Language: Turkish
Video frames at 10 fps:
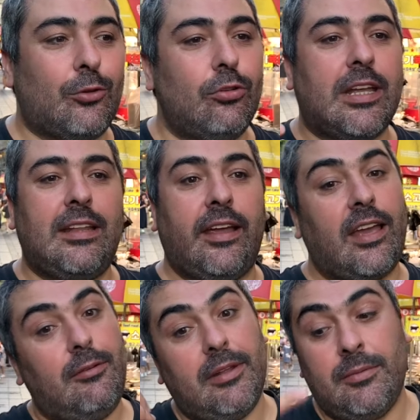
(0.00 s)
Türkiye denk
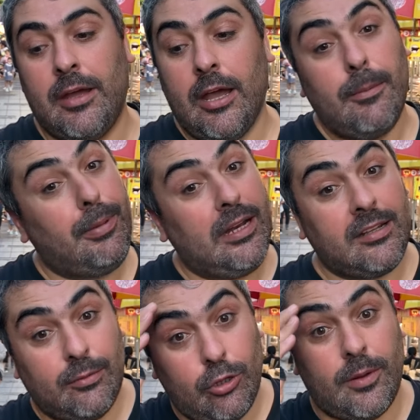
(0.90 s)
gelmedim. Belki
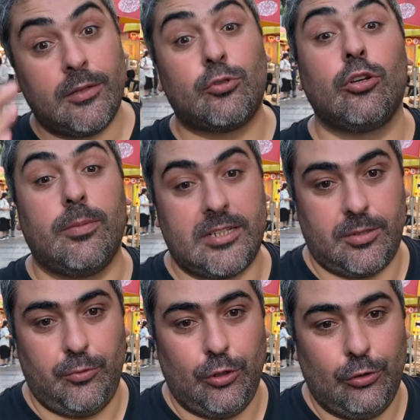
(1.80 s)
de bulamadım çünkü
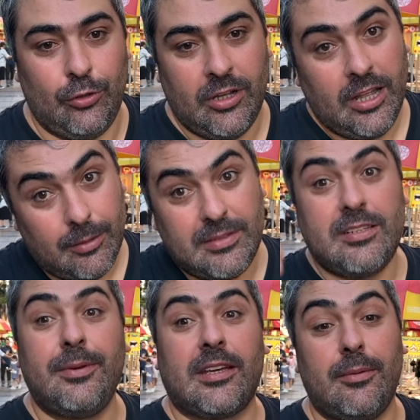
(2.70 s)
başım döndü. Biz
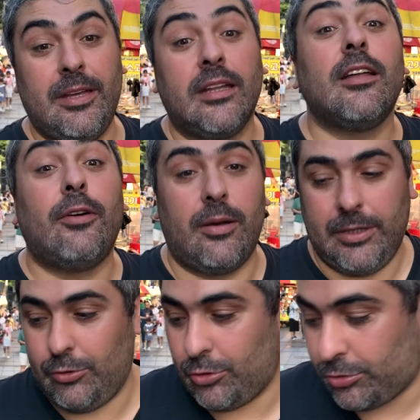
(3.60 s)
yemek yemeye devam
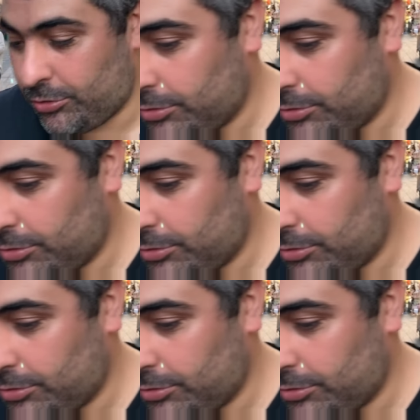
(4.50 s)
ediyoruz.